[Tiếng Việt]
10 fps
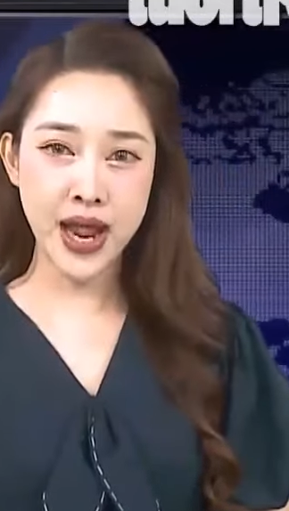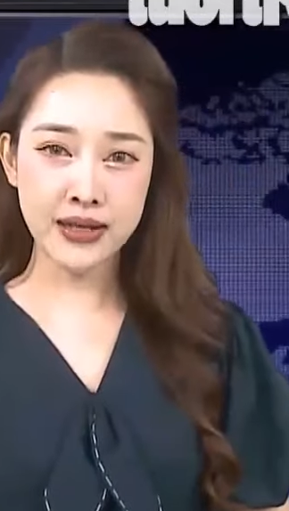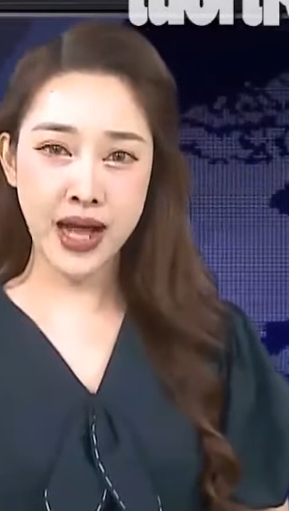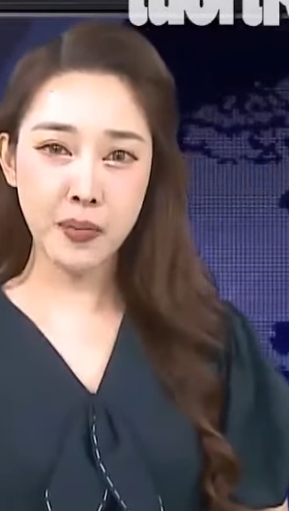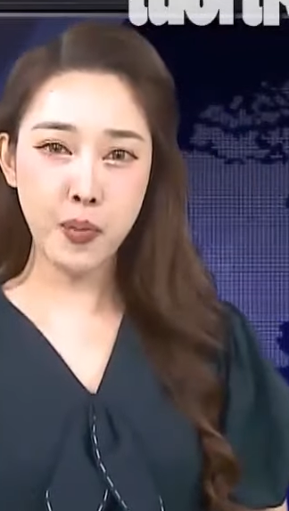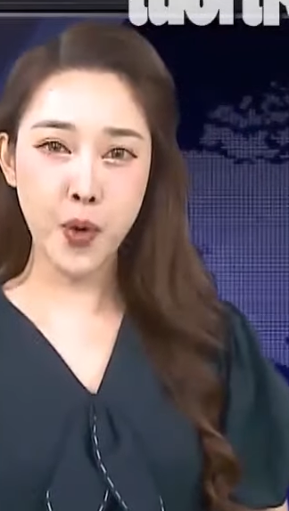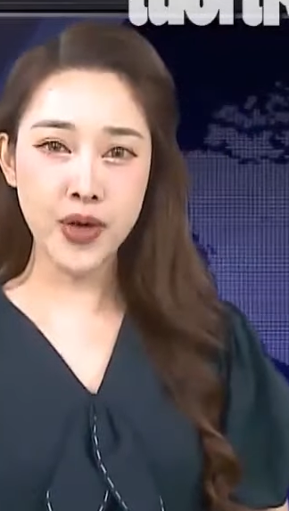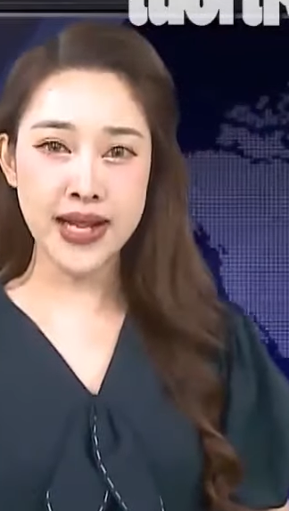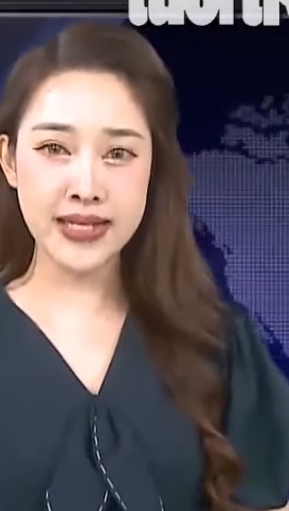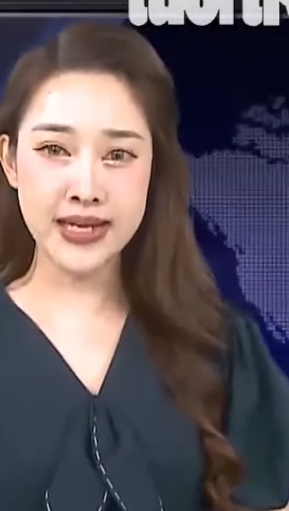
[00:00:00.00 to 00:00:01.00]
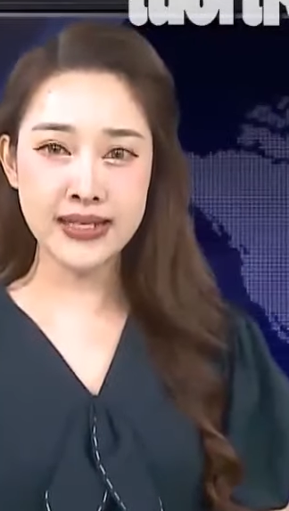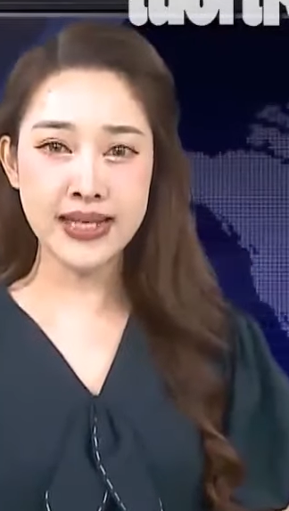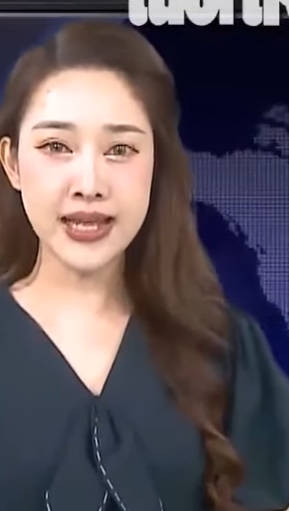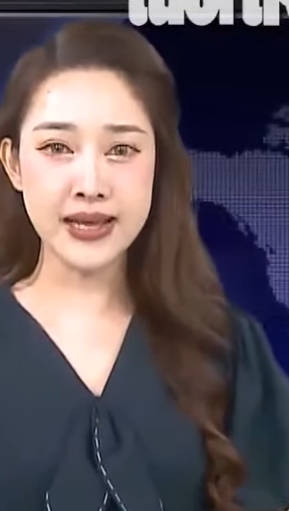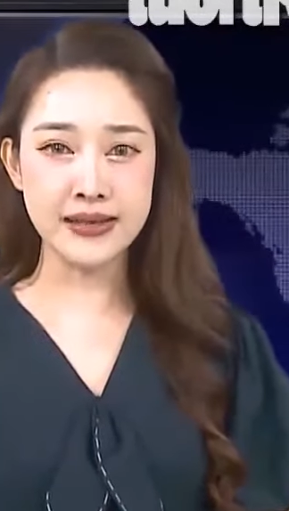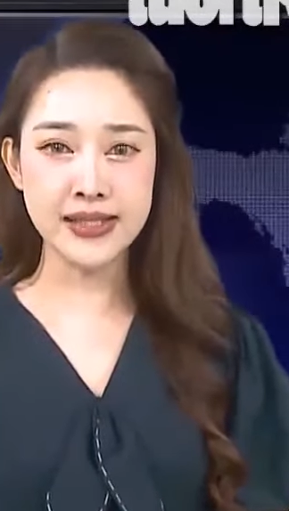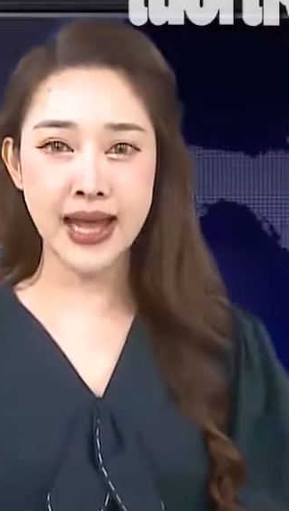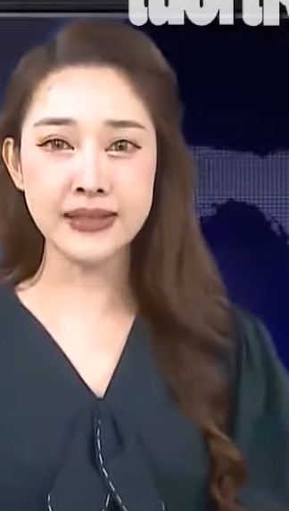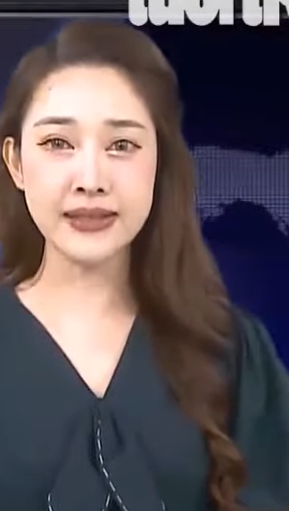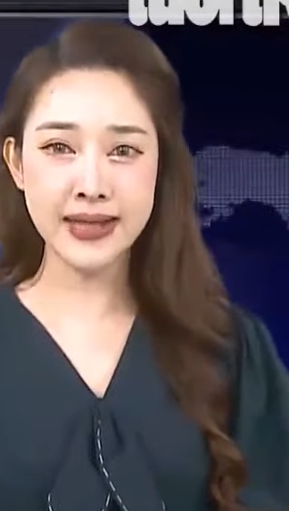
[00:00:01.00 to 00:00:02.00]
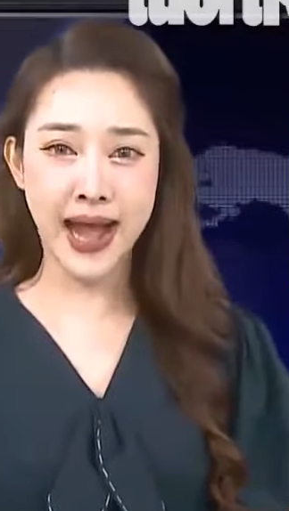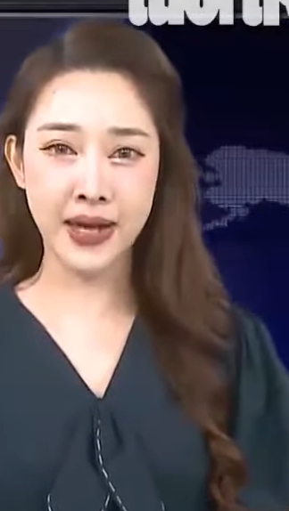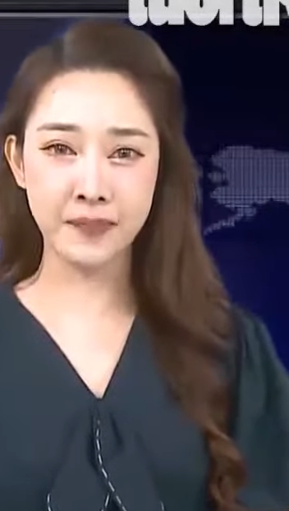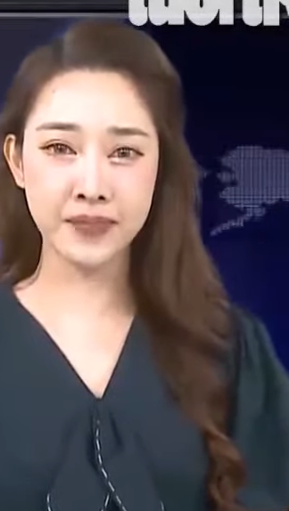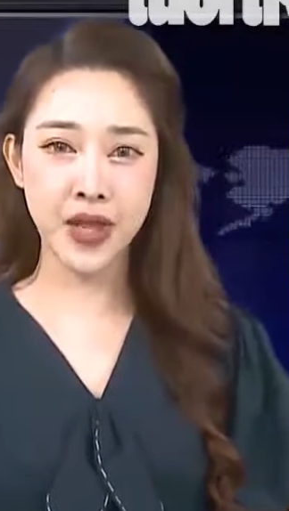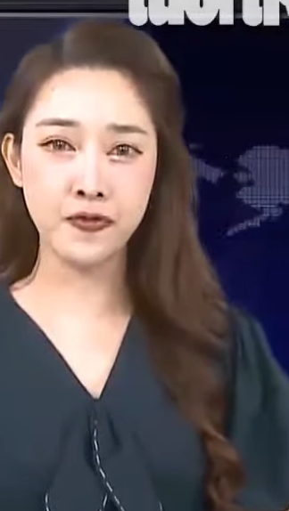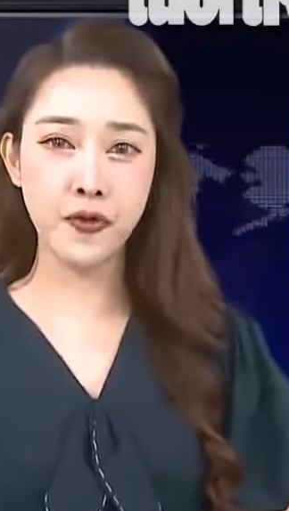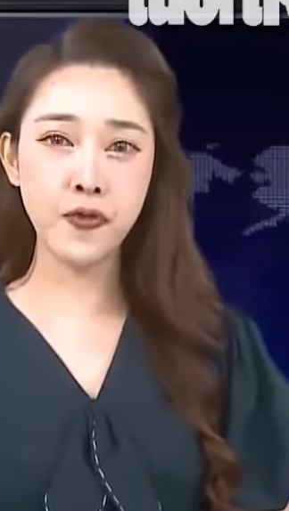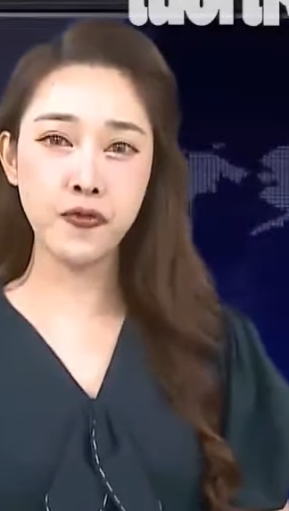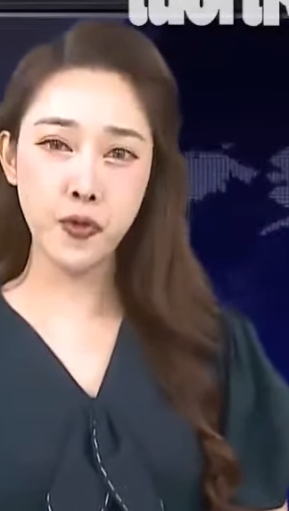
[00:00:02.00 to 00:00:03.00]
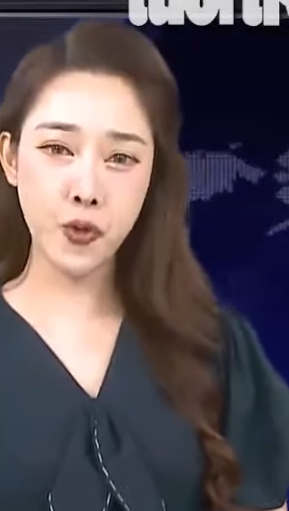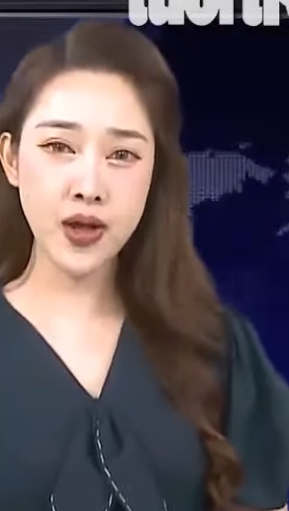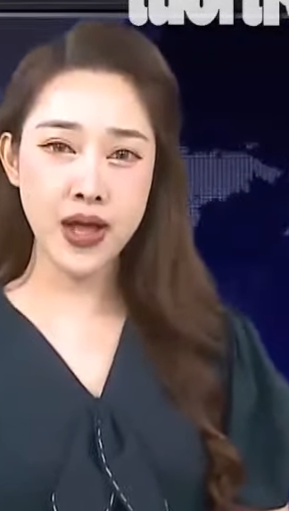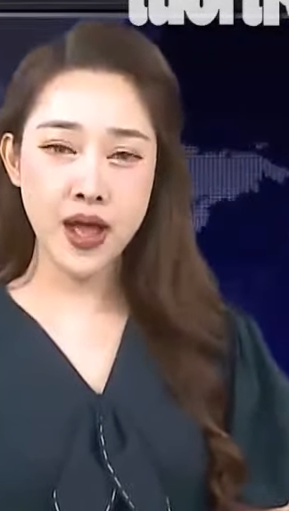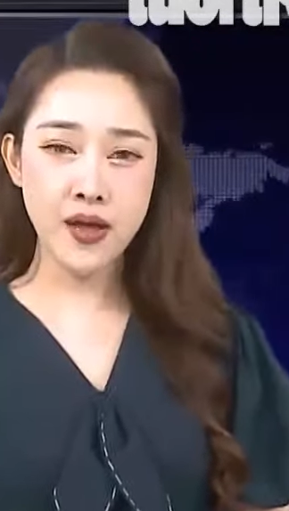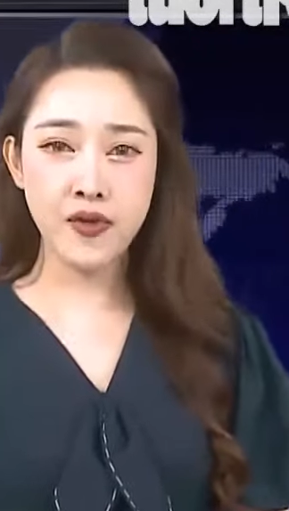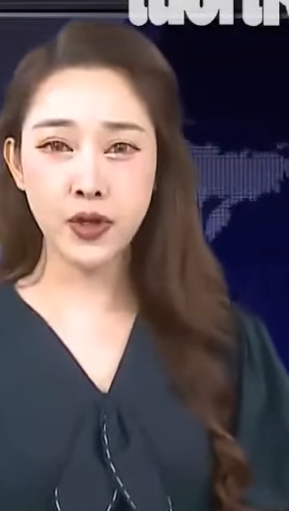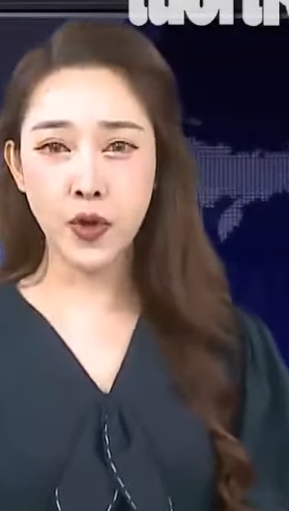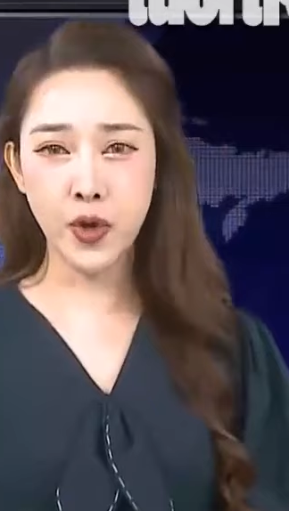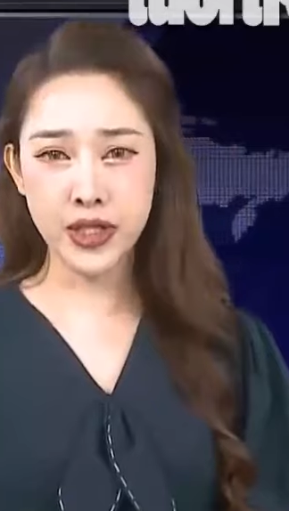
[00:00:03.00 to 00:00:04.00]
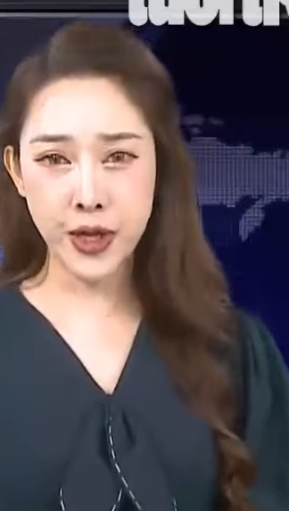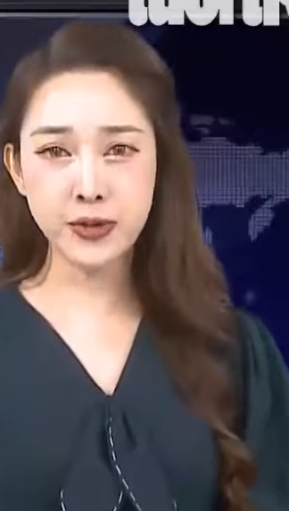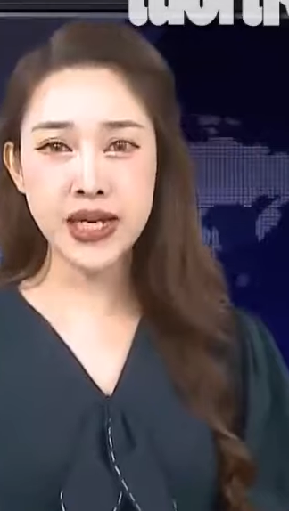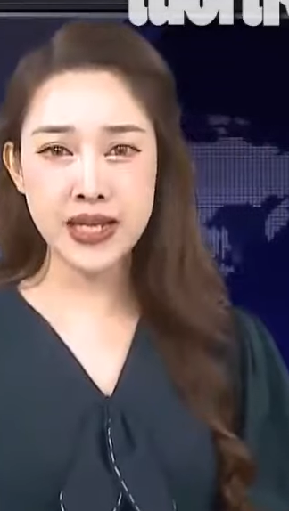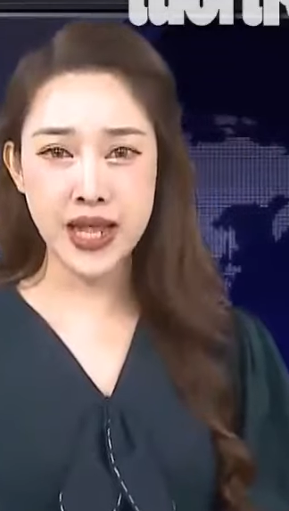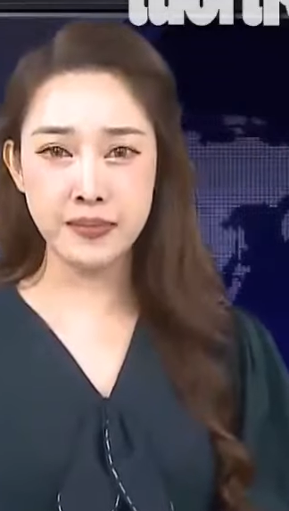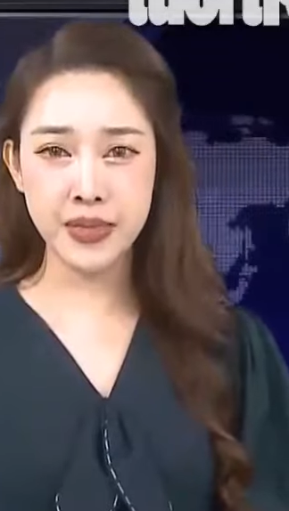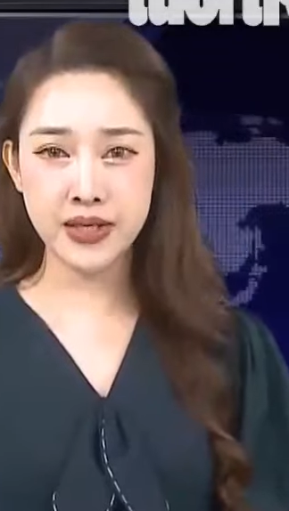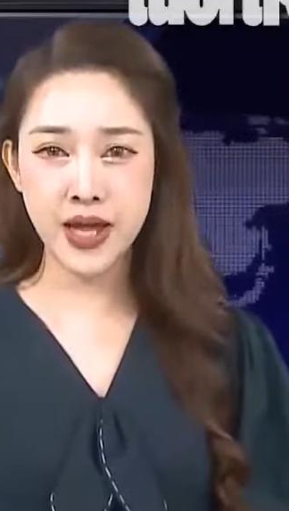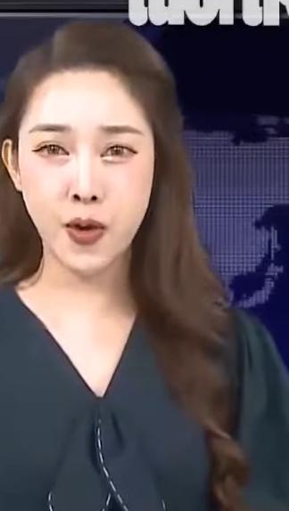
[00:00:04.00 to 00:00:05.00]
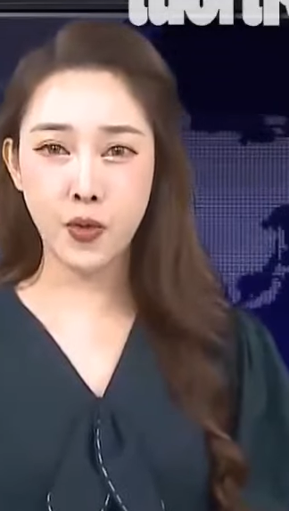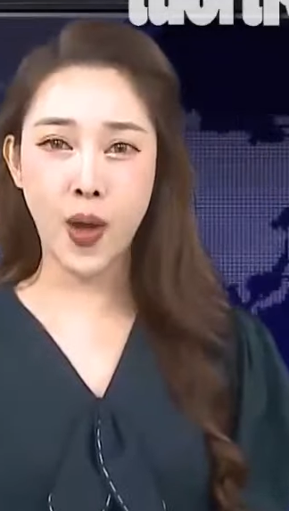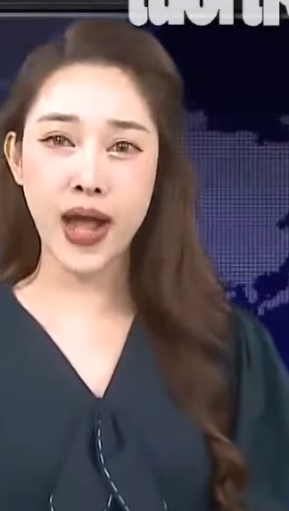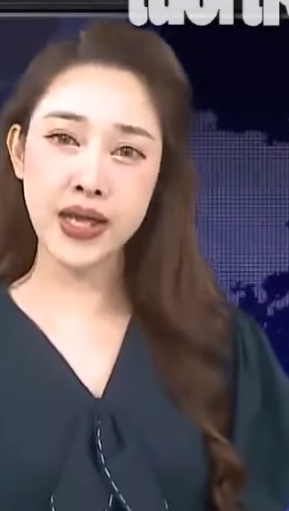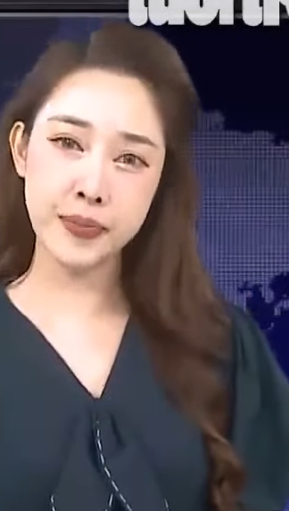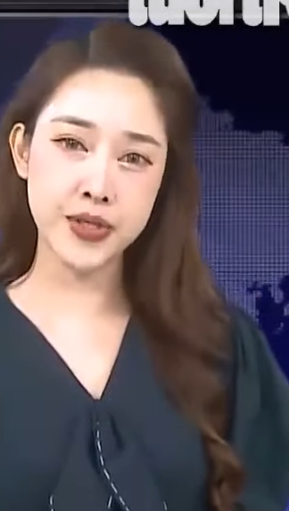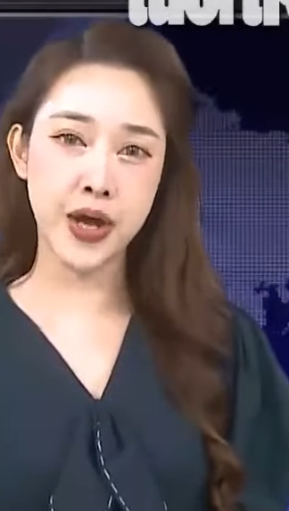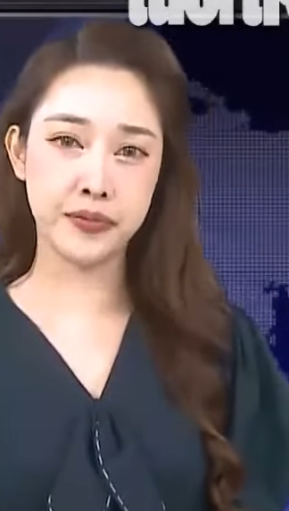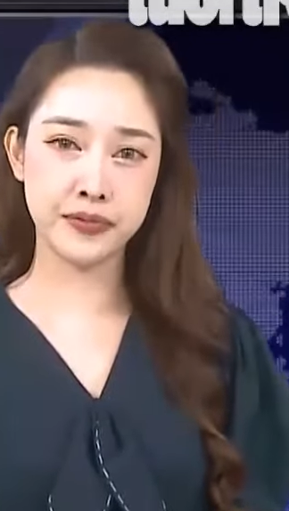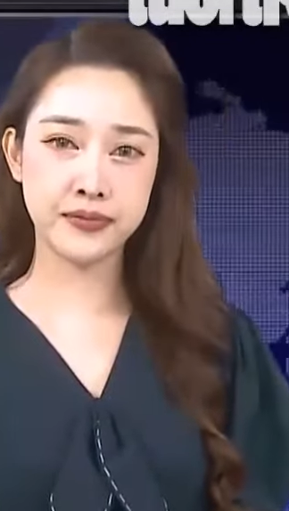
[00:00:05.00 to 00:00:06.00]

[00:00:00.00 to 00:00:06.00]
cán bộ địa chính xây dựng xã Cửa Cạn, thành phố Phú Quốc về tội thiếu trách nhiệm gây hậu quả nghiêm trọng.